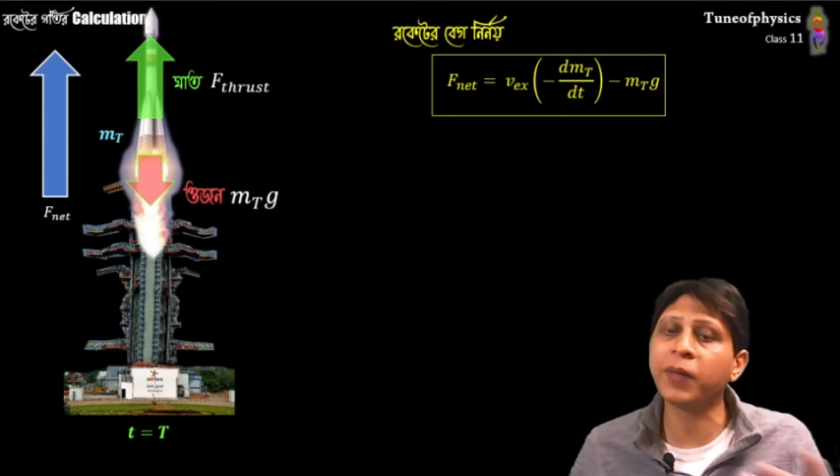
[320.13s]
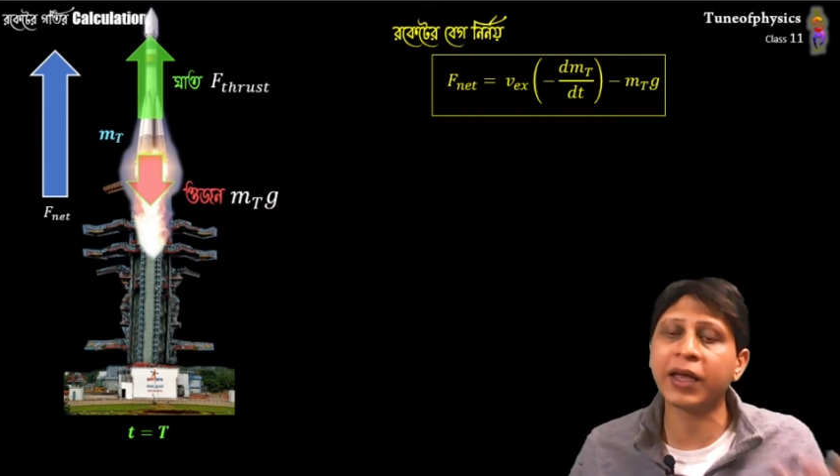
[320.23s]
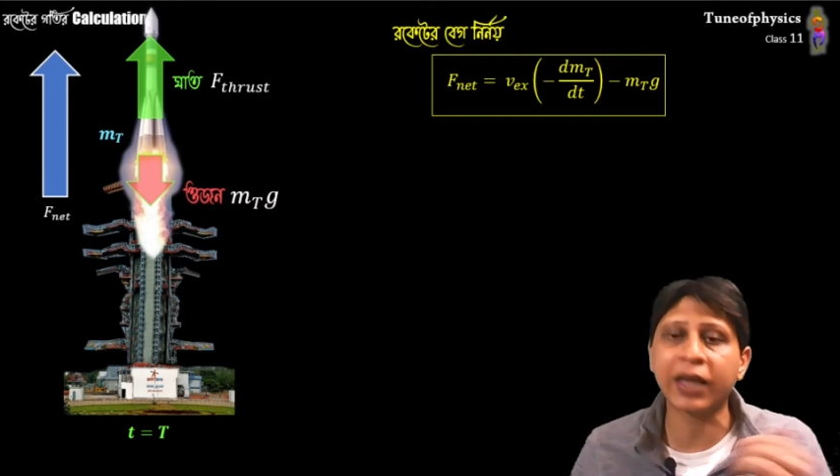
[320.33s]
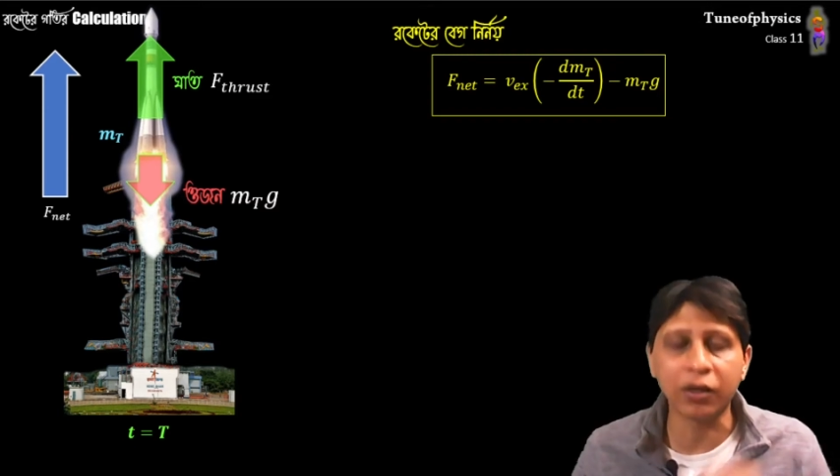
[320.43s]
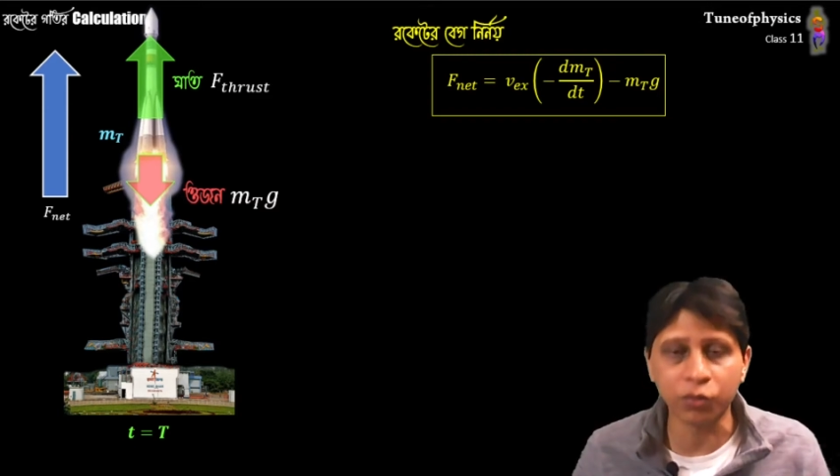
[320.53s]

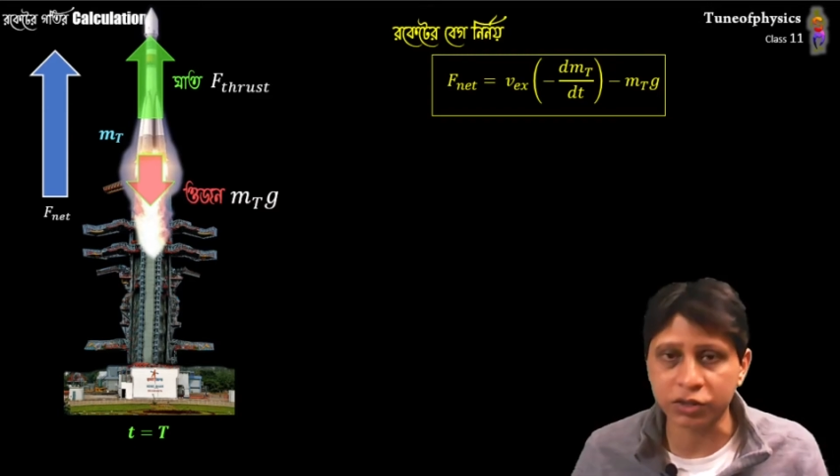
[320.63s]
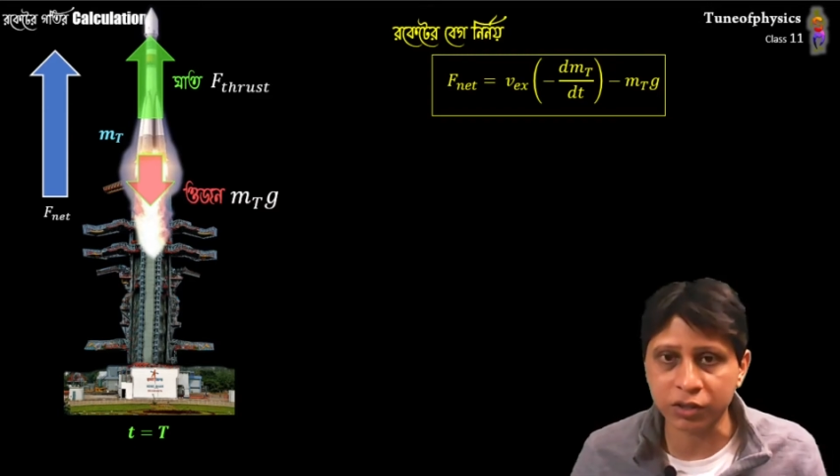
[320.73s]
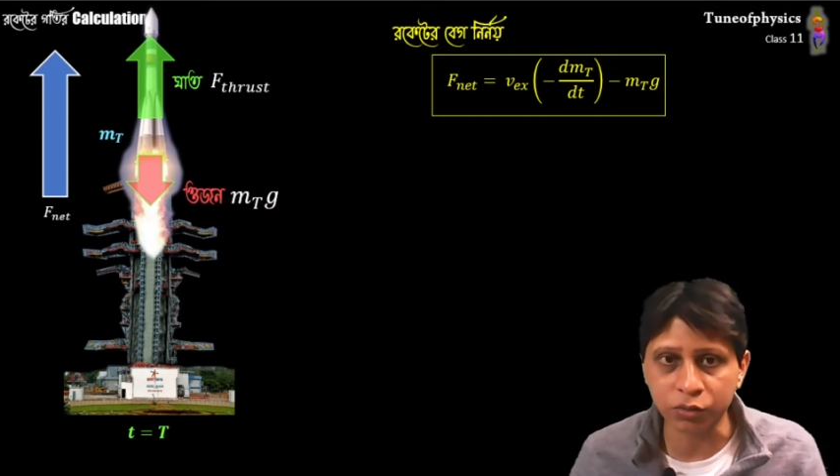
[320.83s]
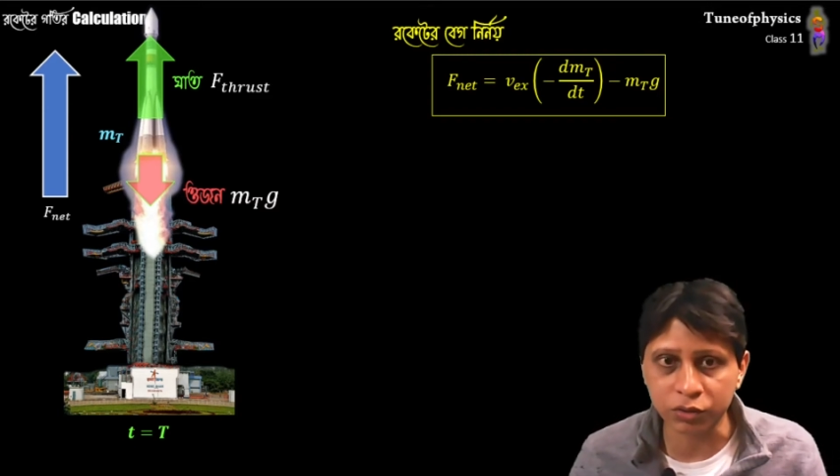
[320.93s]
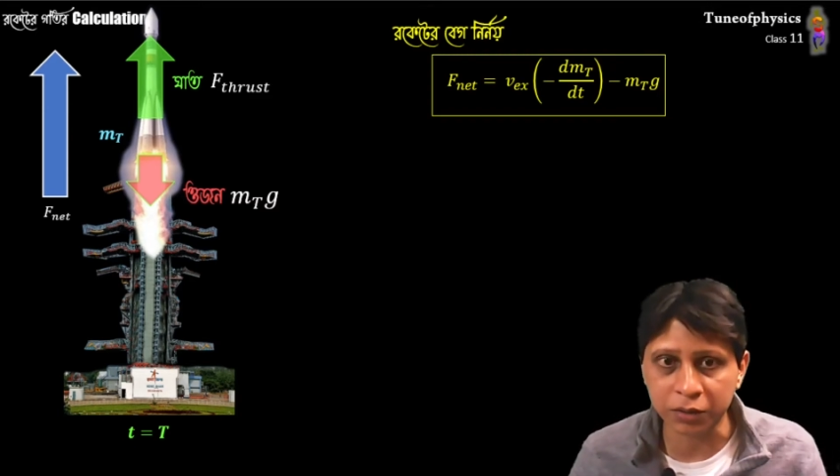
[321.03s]
বেগ
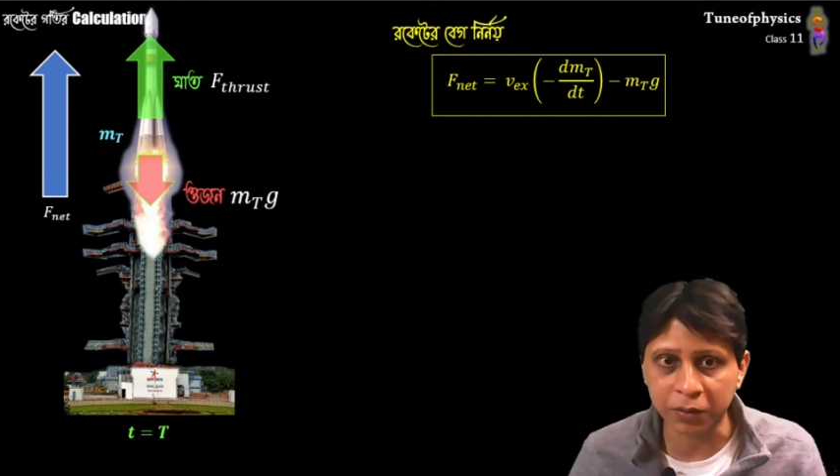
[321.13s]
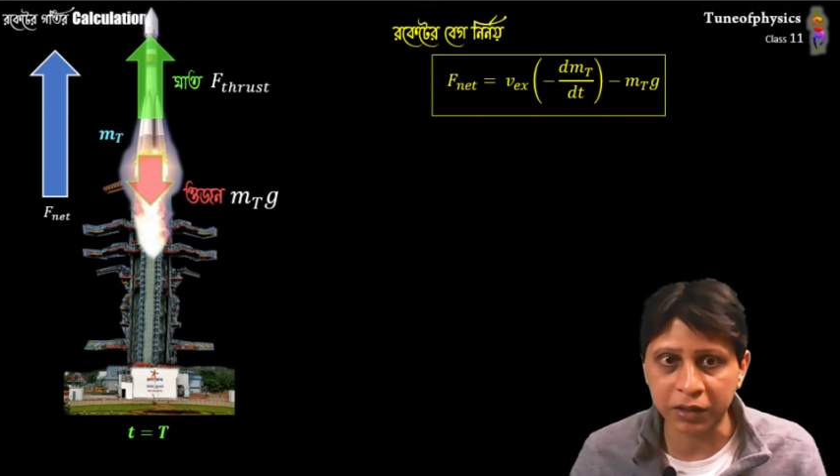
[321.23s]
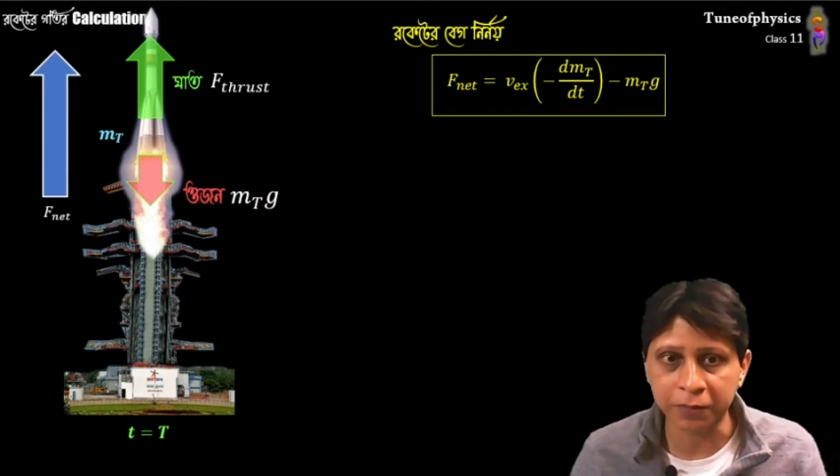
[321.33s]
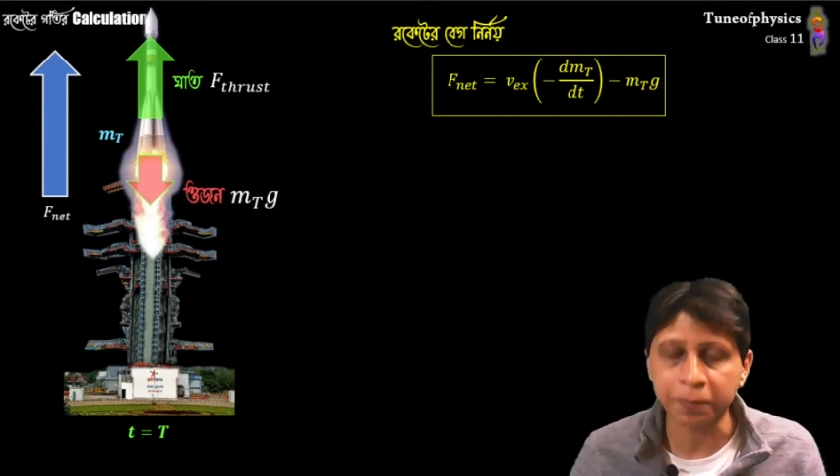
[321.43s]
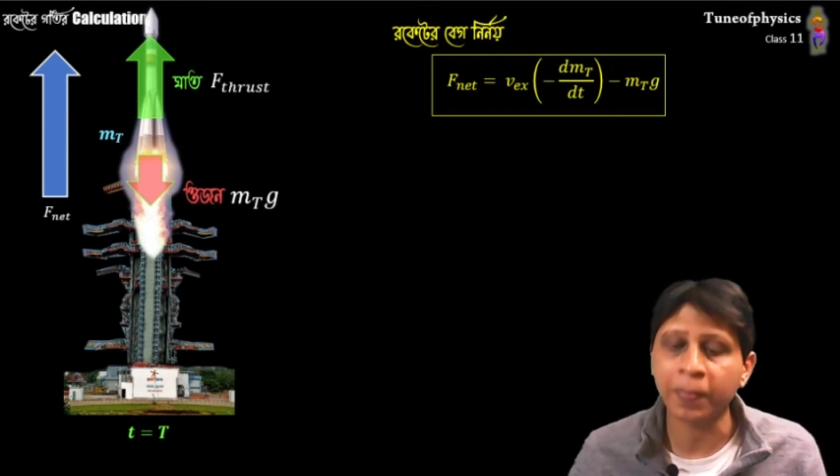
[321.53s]
ক্যালকুলেশন করতে পারি